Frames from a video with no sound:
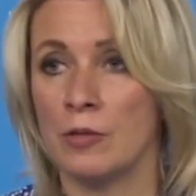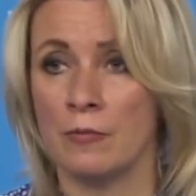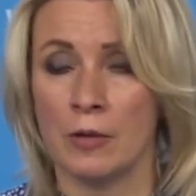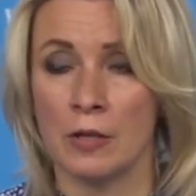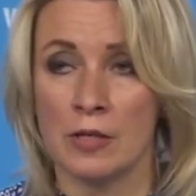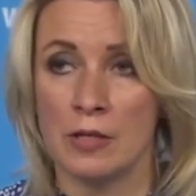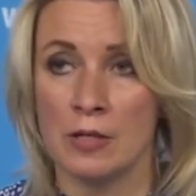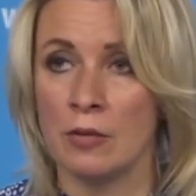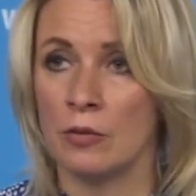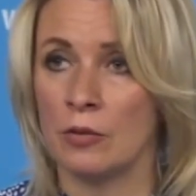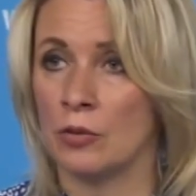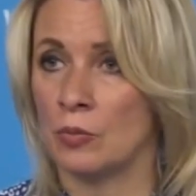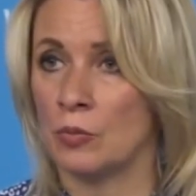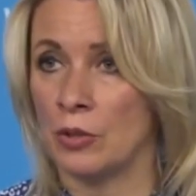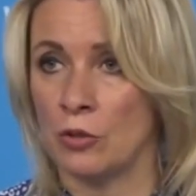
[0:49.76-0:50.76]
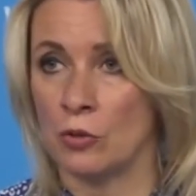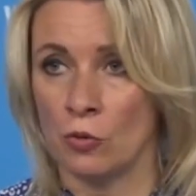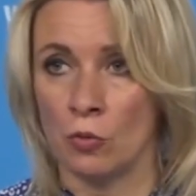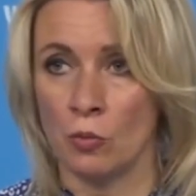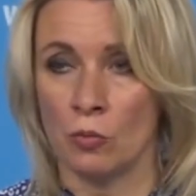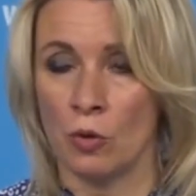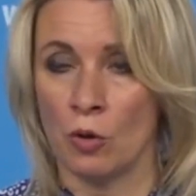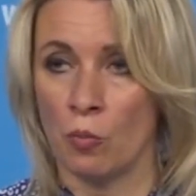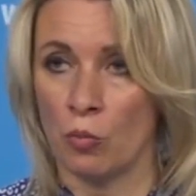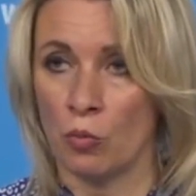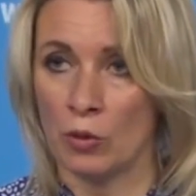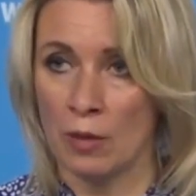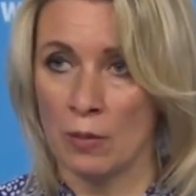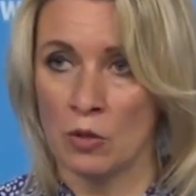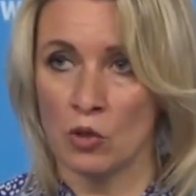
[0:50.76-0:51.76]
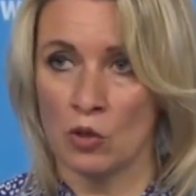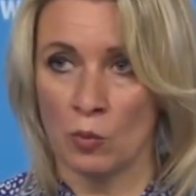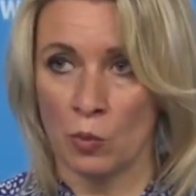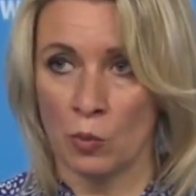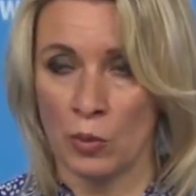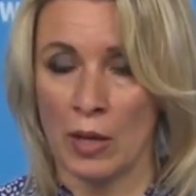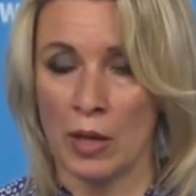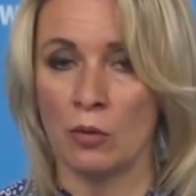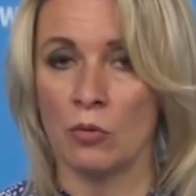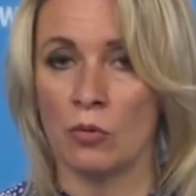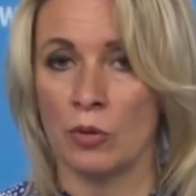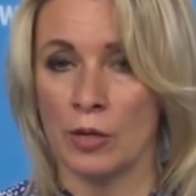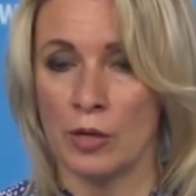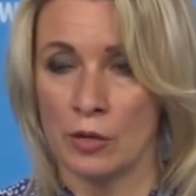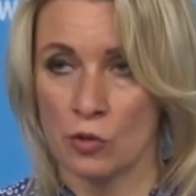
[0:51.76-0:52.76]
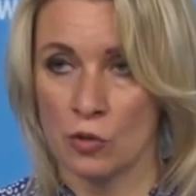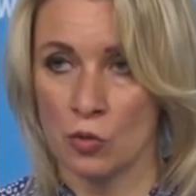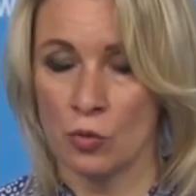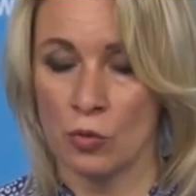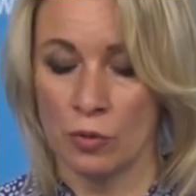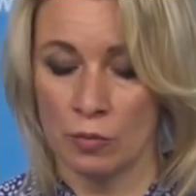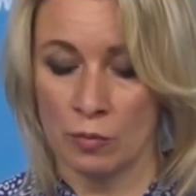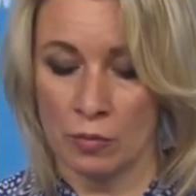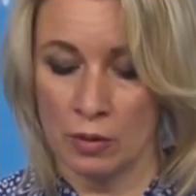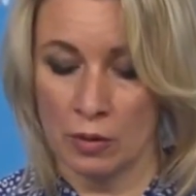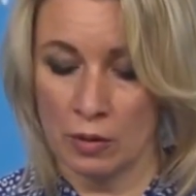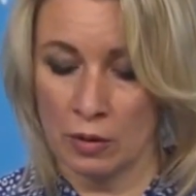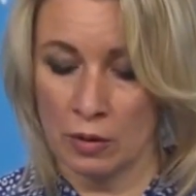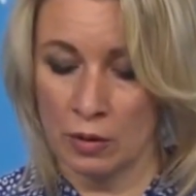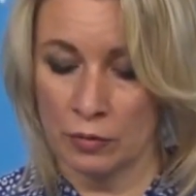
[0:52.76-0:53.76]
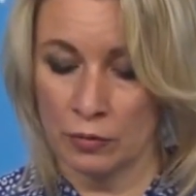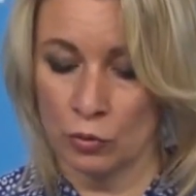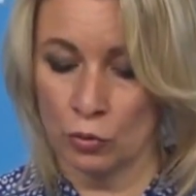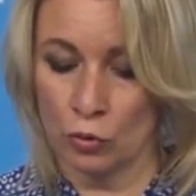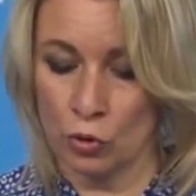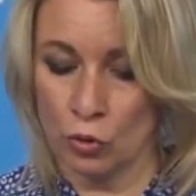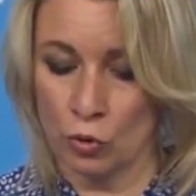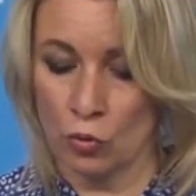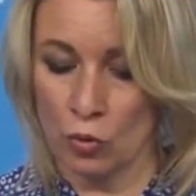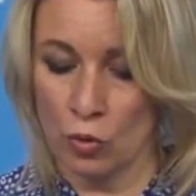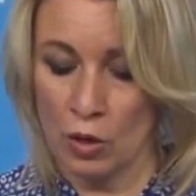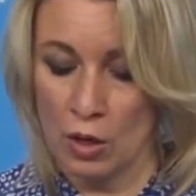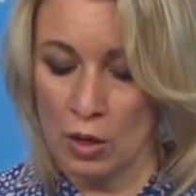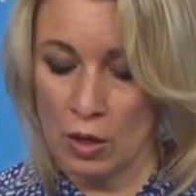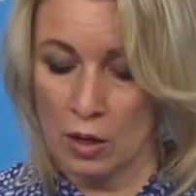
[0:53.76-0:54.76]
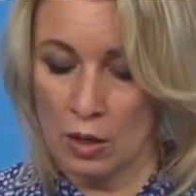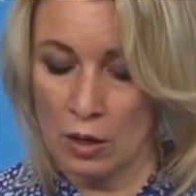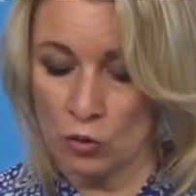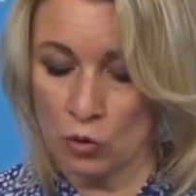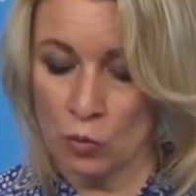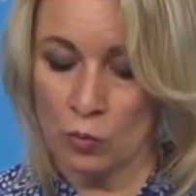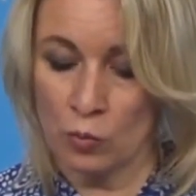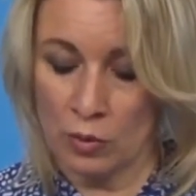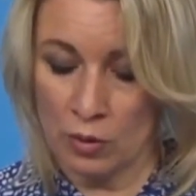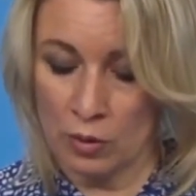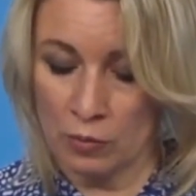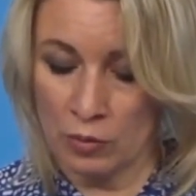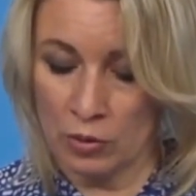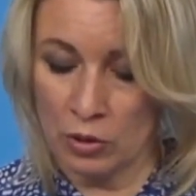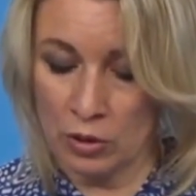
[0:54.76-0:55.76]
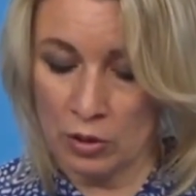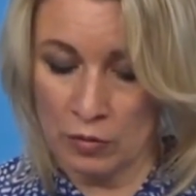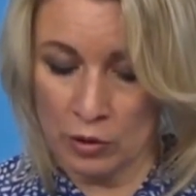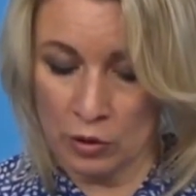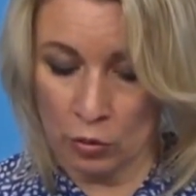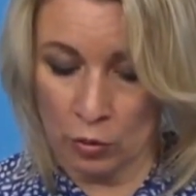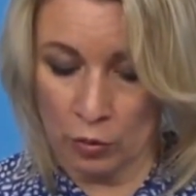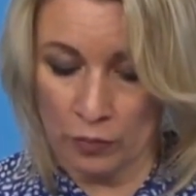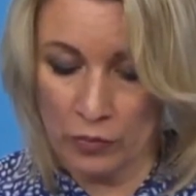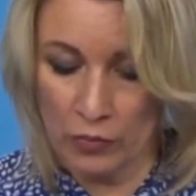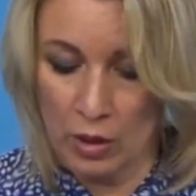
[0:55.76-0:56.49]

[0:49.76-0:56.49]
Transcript: форсировать, мы идем по намеченному плану, реализуем все, что, о чем было договорено